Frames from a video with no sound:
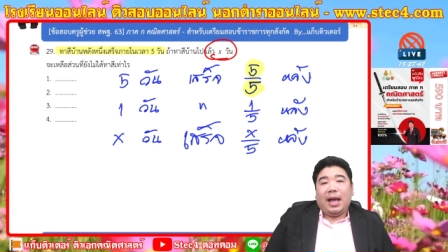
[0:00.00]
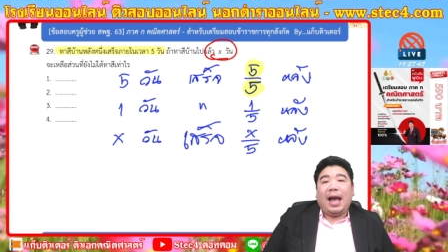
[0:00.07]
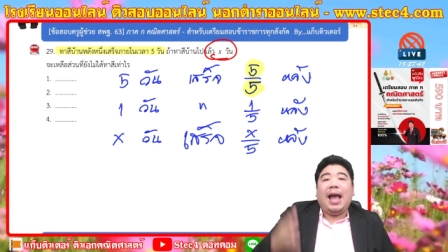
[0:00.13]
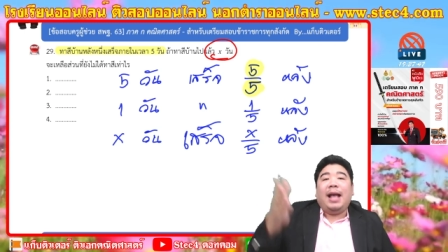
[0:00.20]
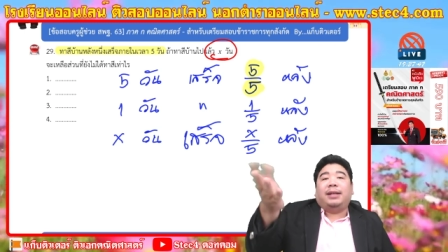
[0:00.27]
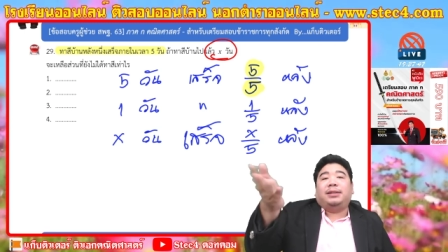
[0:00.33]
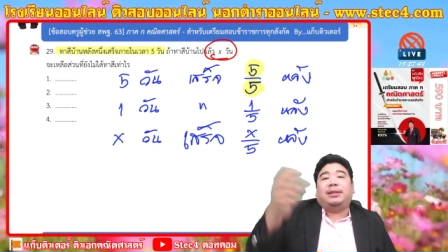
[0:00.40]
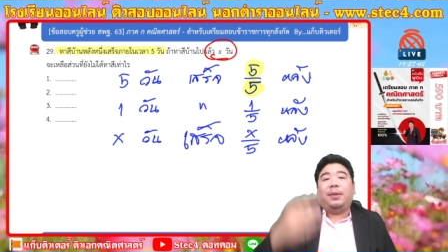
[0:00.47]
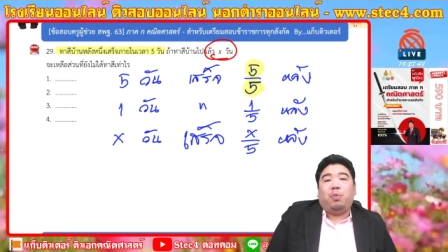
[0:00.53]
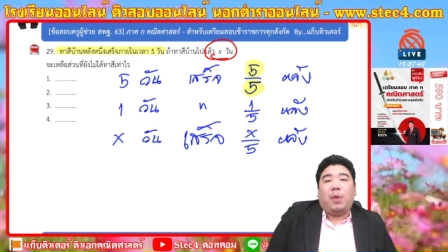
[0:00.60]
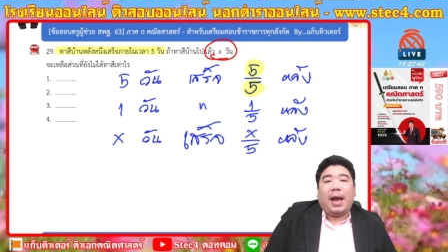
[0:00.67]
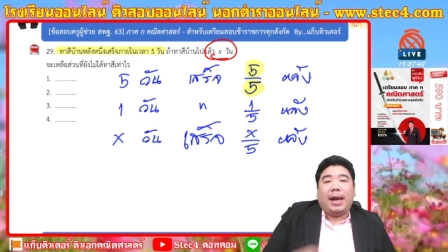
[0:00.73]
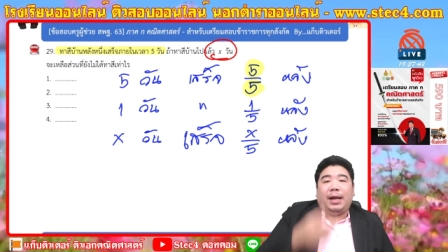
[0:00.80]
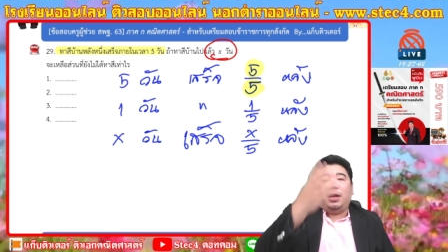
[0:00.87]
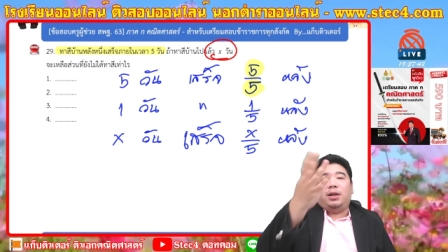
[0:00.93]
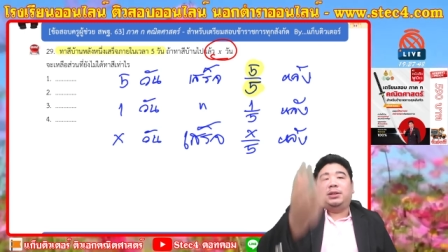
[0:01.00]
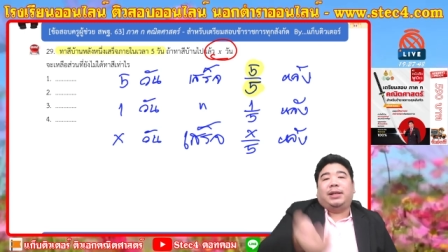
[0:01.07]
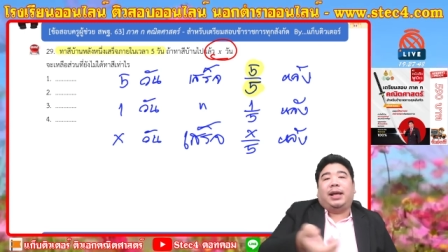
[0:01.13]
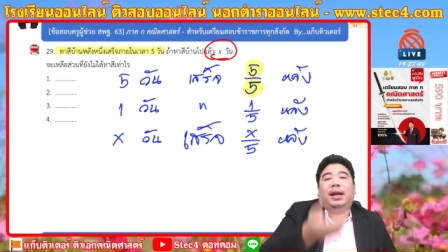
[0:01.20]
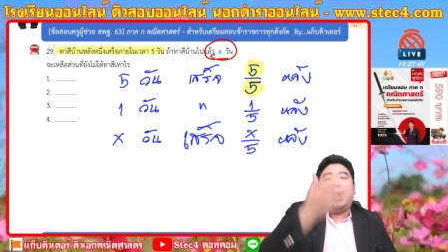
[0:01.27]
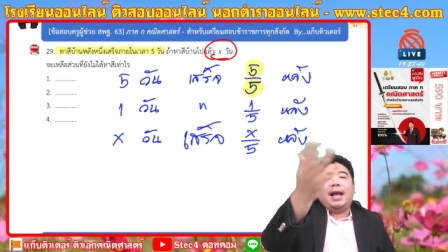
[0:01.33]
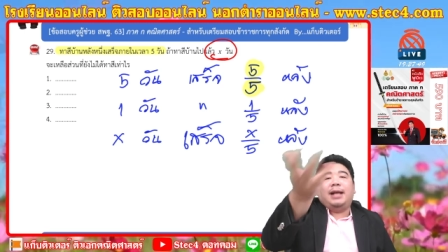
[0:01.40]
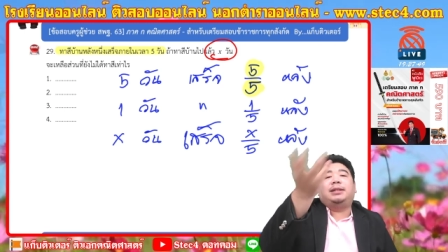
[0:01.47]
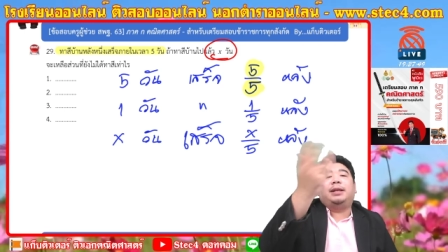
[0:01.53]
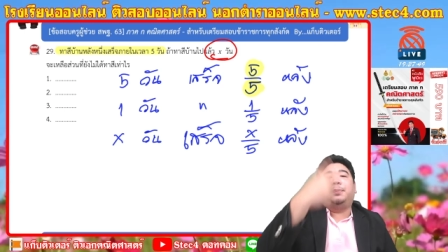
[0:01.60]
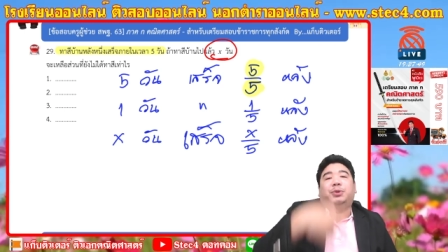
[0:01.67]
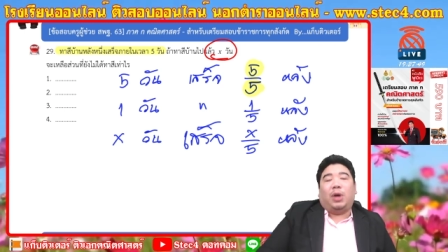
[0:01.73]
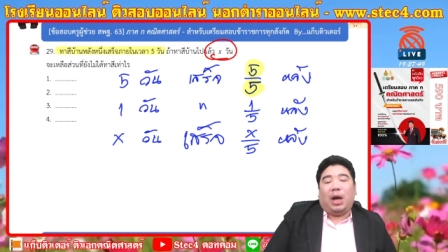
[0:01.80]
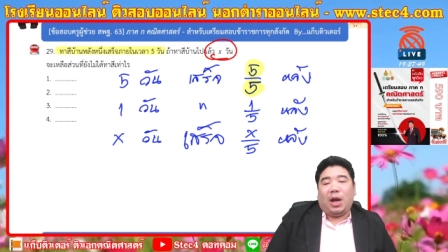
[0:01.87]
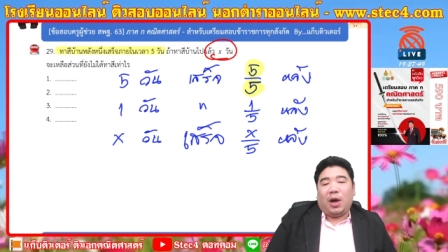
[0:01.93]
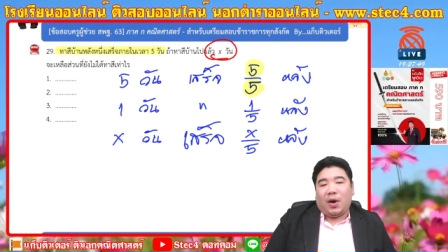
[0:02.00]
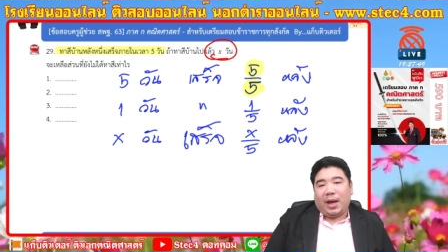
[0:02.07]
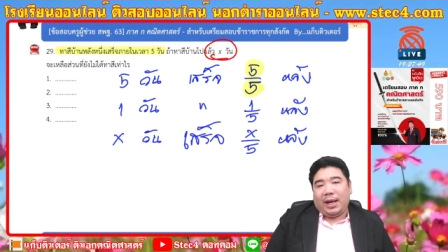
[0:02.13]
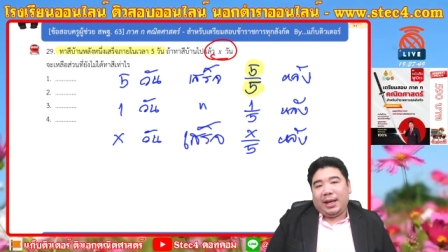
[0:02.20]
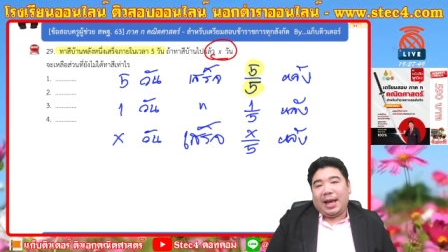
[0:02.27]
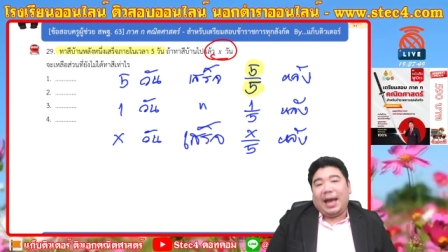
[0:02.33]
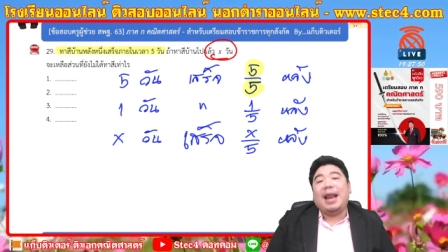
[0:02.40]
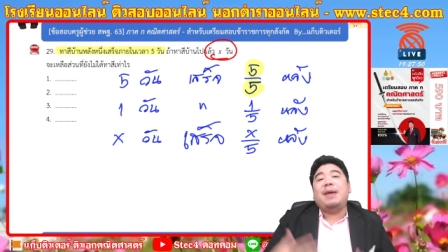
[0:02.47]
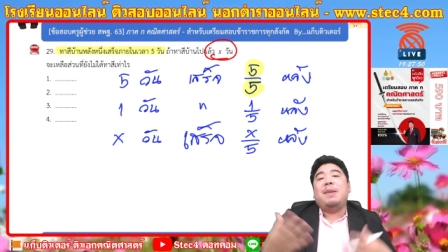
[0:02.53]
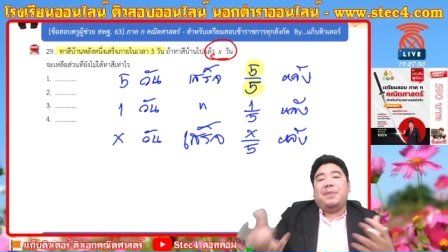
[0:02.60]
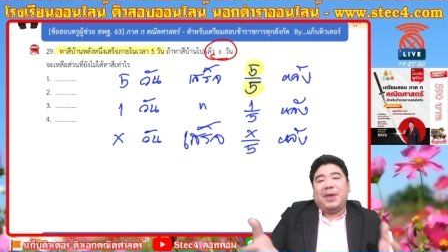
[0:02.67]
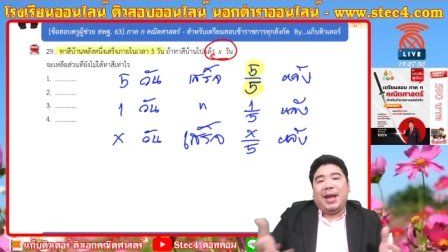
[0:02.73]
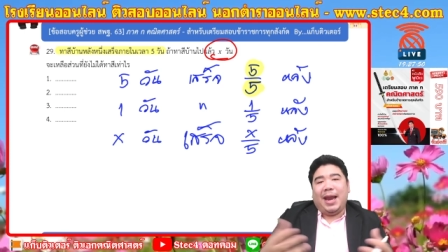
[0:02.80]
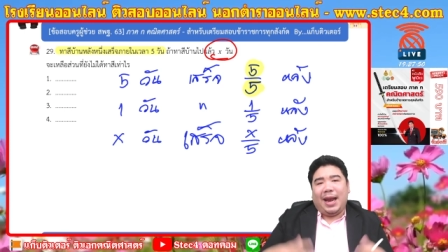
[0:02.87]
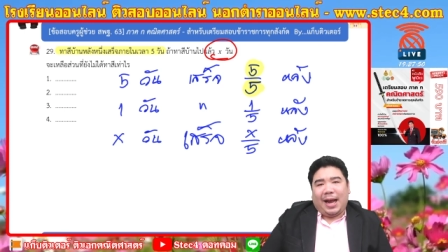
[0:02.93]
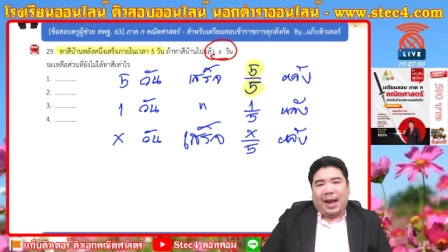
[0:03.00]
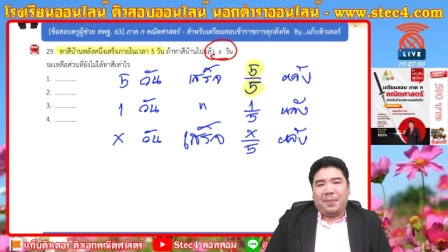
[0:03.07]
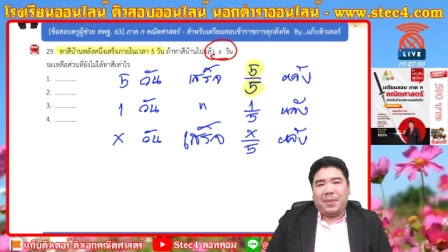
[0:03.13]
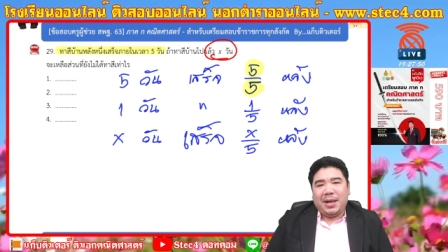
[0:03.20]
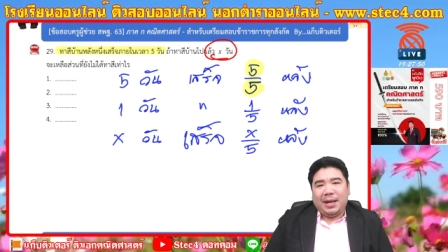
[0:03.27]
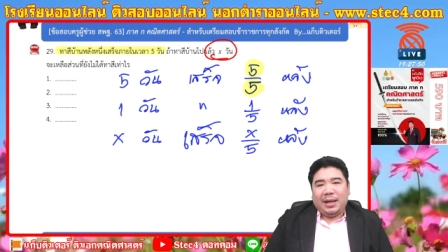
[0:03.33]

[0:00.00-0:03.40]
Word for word: ห้าสิบวันก็ต้องเสร็จห้าสิบส่วนร้อยอะไรแบบนี้นะครับ